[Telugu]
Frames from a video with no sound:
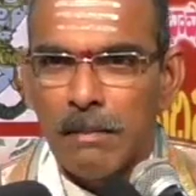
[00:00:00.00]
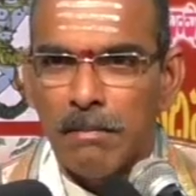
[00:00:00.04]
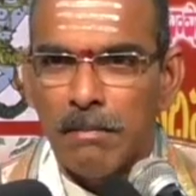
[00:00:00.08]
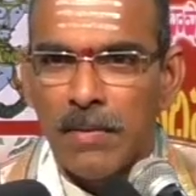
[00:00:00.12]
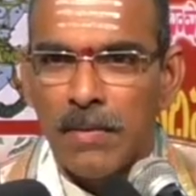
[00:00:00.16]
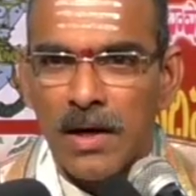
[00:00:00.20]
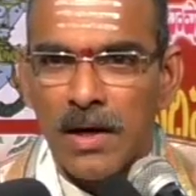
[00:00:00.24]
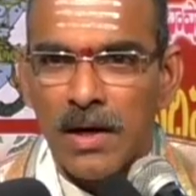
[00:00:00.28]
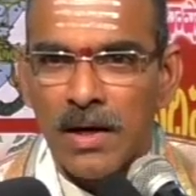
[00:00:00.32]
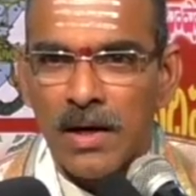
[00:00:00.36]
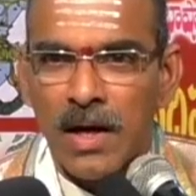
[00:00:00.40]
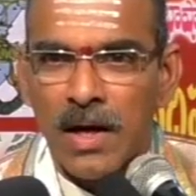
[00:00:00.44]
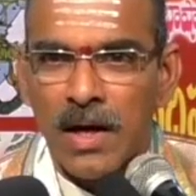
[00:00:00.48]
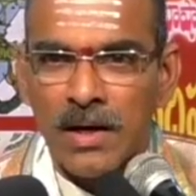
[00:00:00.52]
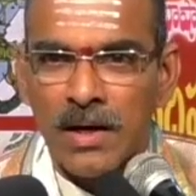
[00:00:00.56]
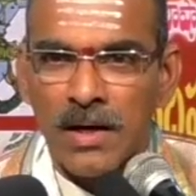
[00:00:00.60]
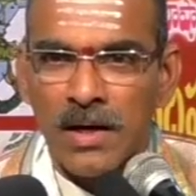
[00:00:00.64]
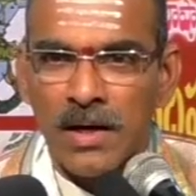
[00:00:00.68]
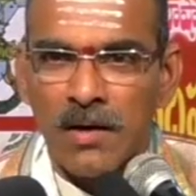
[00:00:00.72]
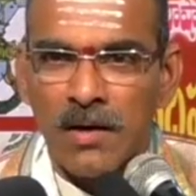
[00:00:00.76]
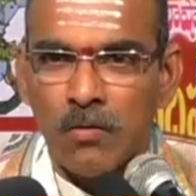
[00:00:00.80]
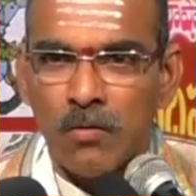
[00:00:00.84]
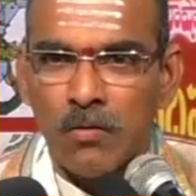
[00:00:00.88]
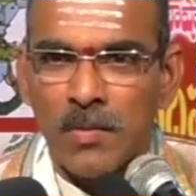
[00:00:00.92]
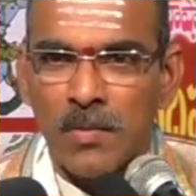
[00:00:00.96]
మా
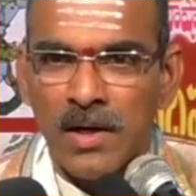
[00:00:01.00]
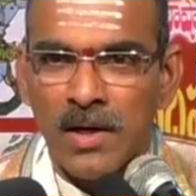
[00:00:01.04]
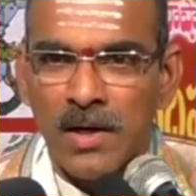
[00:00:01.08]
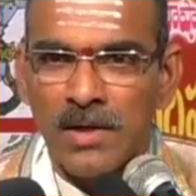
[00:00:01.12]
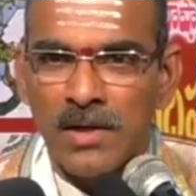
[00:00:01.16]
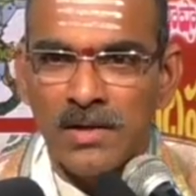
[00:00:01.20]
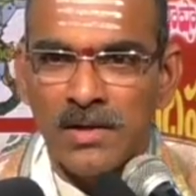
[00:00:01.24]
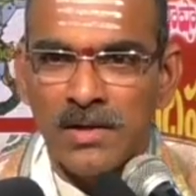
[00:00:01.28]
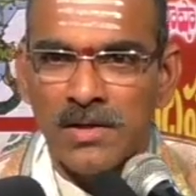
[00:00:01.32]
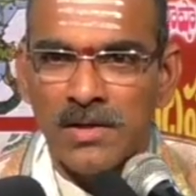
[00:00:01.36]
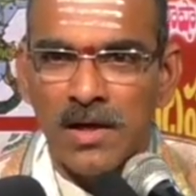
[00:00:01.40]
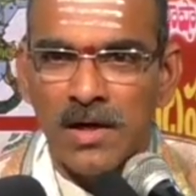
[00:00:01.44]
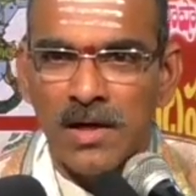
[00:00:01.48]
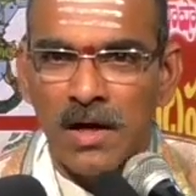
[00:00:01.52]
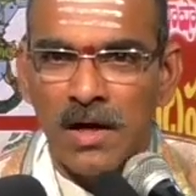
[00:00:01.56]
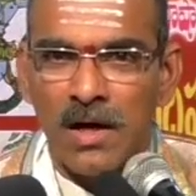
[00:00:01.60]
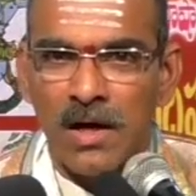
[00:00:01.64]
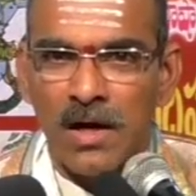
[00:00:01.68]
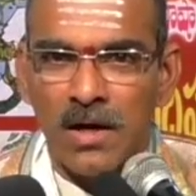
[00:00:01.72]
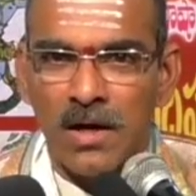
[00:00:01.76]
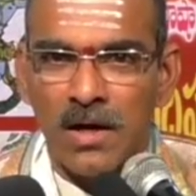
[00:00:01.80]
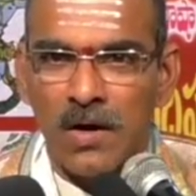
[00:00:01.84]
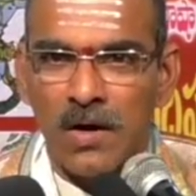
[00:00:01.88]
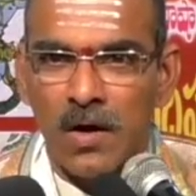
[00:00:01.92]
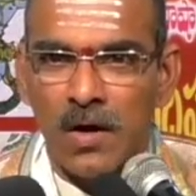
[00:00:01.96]
నాన్నని అవమానించిన ఆ
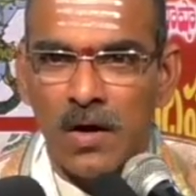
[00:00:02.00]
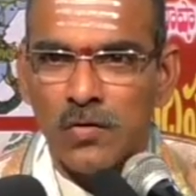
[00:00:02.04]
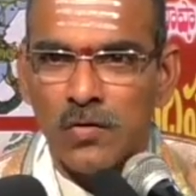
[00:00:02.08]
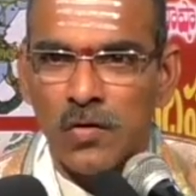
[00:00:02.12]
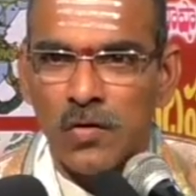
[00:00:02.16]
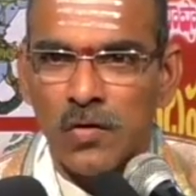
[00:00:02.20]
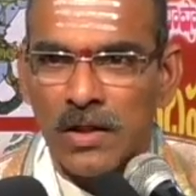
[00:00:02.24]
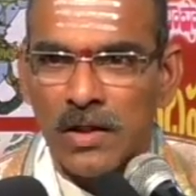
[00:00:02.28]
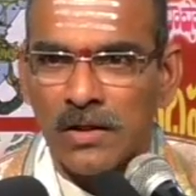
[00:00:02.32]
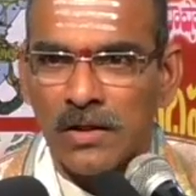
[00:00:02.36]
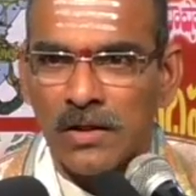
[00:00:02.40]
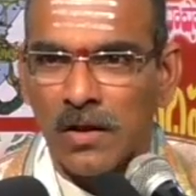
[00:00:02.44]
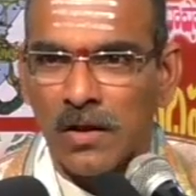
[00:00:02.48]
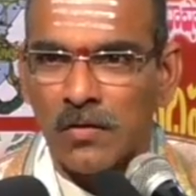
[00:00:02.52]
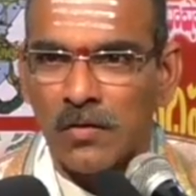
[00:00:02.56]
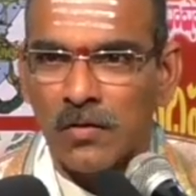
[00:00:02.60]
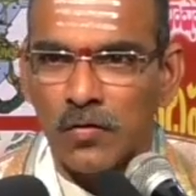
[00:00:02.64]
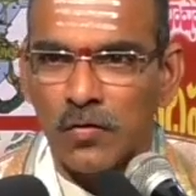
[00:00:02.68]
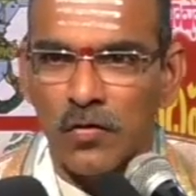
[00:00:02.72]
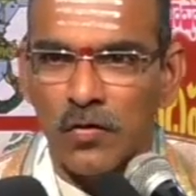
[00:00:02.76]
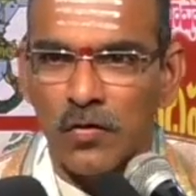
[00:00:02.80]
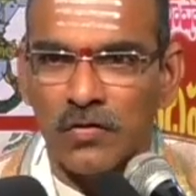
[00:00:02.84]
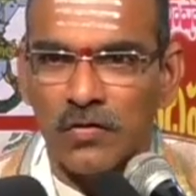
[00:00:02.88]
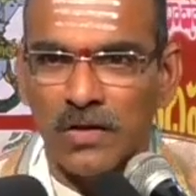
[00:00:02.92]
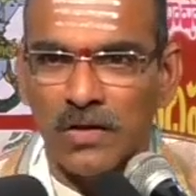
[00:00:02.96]
రాజు అంతం
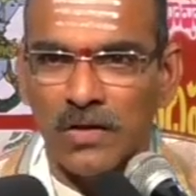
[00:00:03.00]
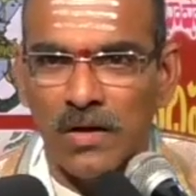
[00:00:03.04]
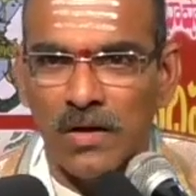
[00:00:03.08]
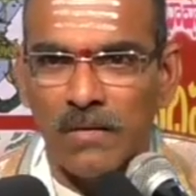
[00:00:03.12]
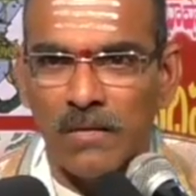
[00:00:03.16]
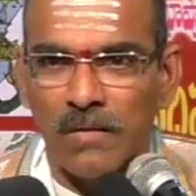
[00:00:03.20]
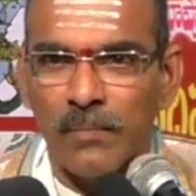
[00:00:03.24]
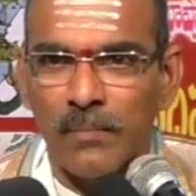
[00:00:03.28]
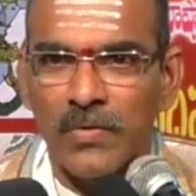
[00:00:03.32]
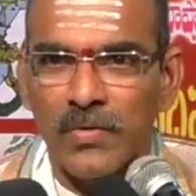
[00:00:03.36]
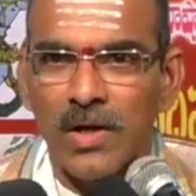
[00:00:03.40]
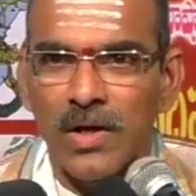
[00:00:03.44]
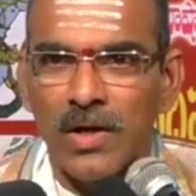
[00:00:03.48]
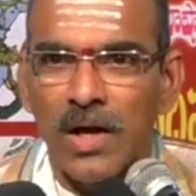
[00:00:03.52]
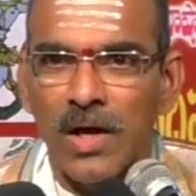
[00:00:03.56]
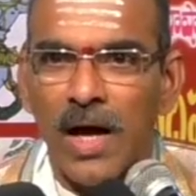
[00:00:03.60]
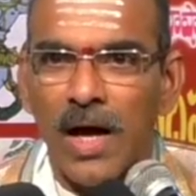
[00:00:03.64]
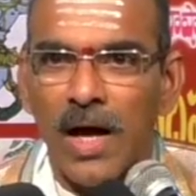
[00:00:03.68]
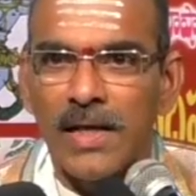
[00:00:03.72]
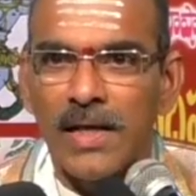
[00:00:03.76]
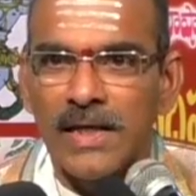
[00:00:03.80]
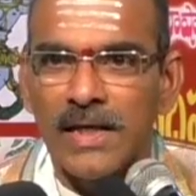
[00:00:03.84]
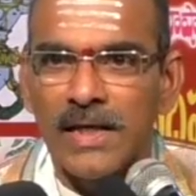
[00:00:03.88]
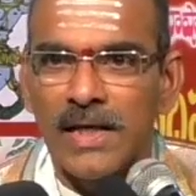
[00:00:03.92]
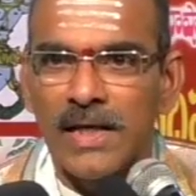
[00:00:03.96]
చూస్తాను
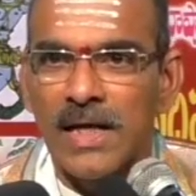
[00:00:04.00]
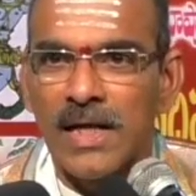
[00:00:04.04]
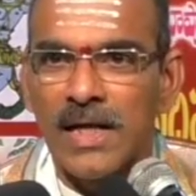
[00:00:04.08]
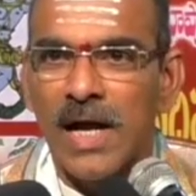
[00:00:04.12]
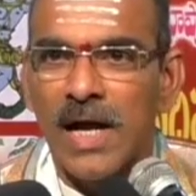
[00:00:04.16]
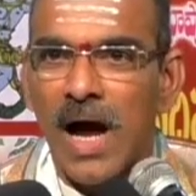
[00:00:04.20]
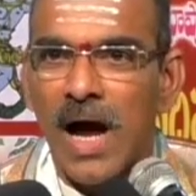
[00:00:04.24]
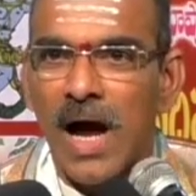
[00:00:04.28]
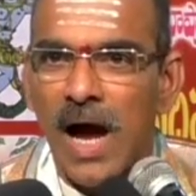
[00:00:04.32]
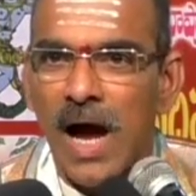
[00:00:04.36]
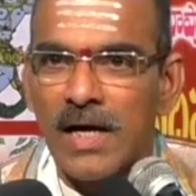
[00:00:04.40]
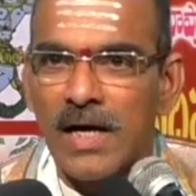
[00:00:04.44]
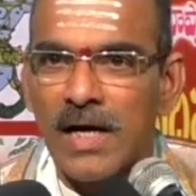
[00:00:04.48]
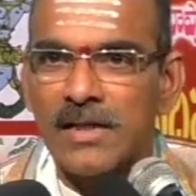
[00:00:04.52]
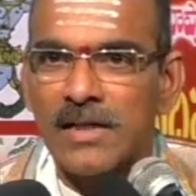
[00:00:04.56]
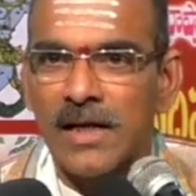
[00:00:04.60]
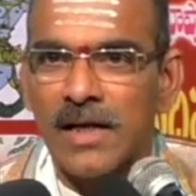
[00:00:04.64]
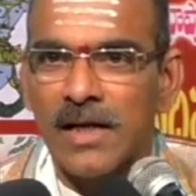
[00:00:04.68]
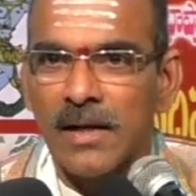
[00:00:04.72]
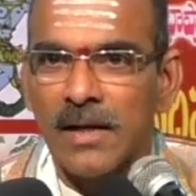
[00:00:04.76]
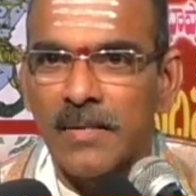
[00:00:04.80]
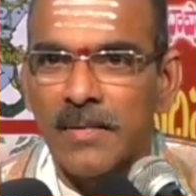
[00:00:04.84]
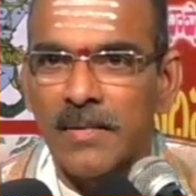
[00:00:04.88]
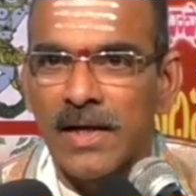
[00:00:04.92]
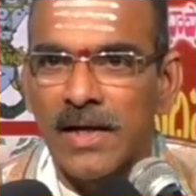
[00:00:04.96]
అని ఆ
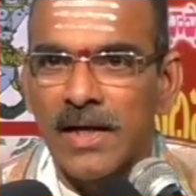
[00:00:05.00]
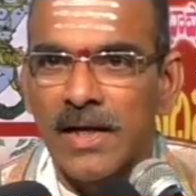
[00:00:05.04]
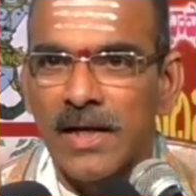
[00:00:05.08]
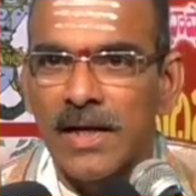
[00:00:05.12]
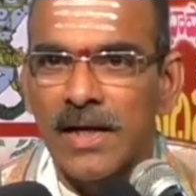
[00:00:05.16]
క్షణమే